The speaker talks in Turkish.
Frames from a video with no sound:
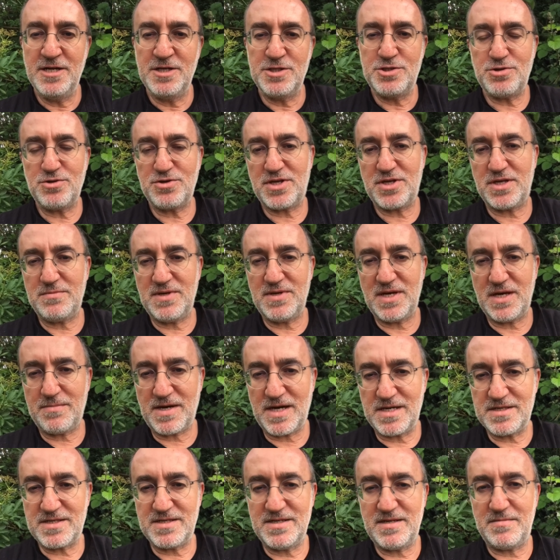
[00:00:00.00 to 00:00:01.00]
çok iyi bir
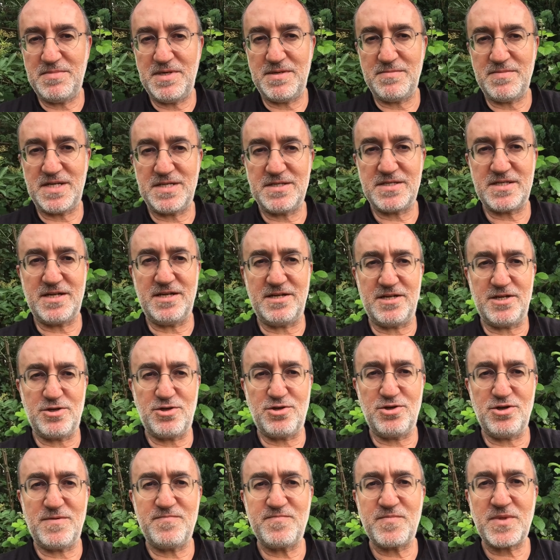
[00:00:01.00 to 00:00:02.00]
yabancı dil bilmeniz
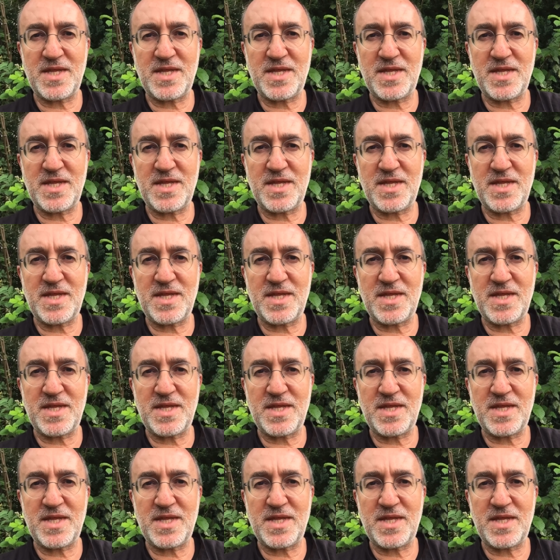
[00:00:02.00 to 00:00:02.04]
gerekiyor.